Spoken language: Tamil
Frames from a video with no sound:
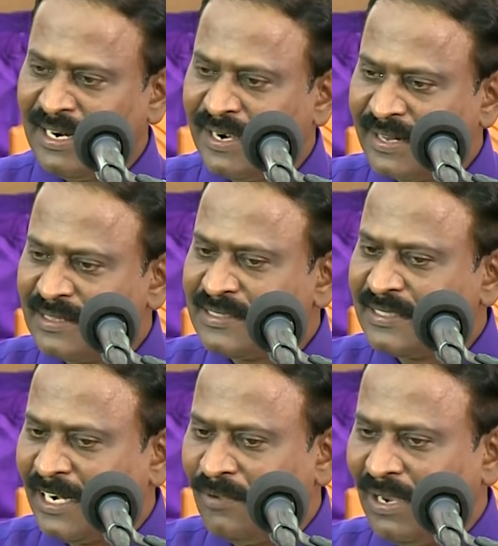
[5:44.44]
என்ன நடந்துச்சு
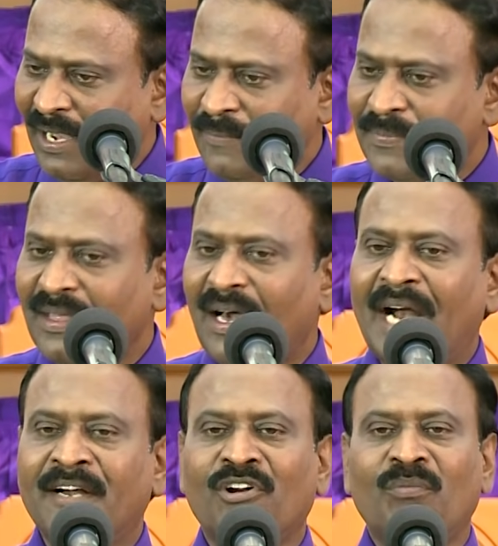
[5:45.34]
தெரியுமா
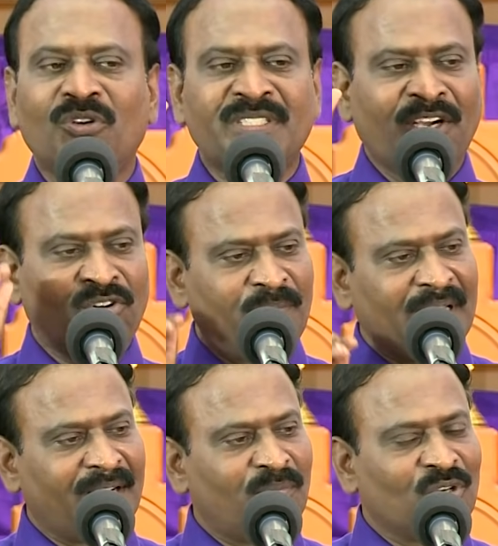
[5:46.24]
ஆண்டவர் மோசையை
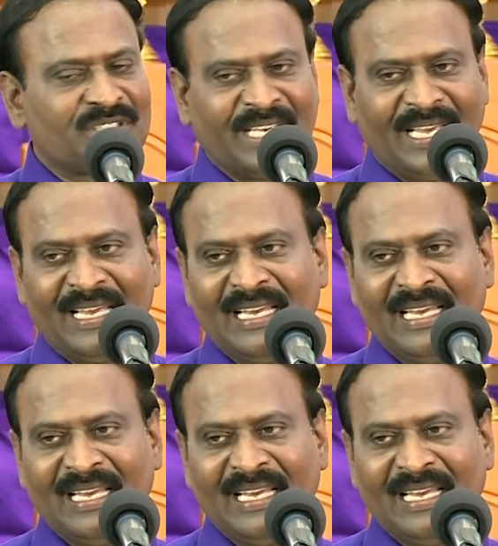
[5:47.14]
கூப்பிட்டார் மோசே